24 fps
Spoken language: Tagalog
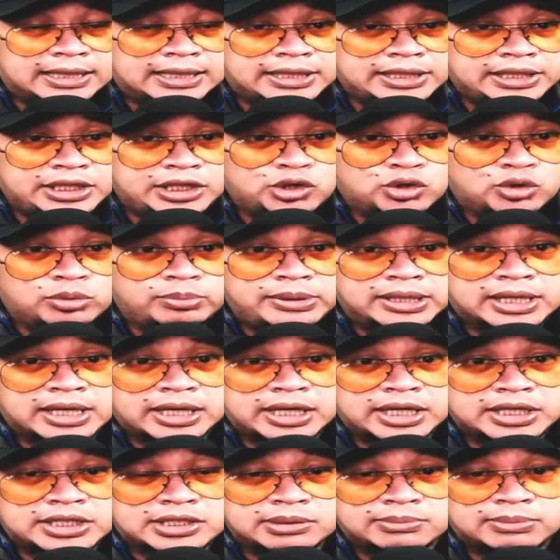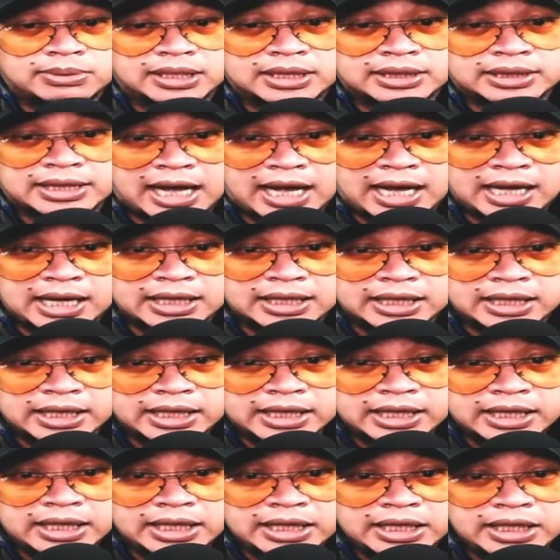Hindi ho binanggit si Bantag,
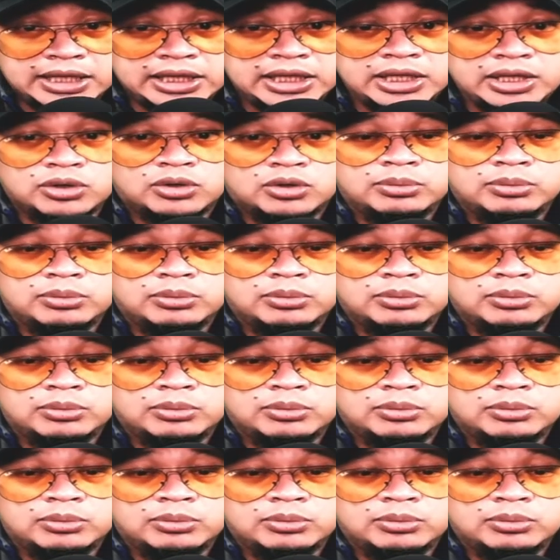hindi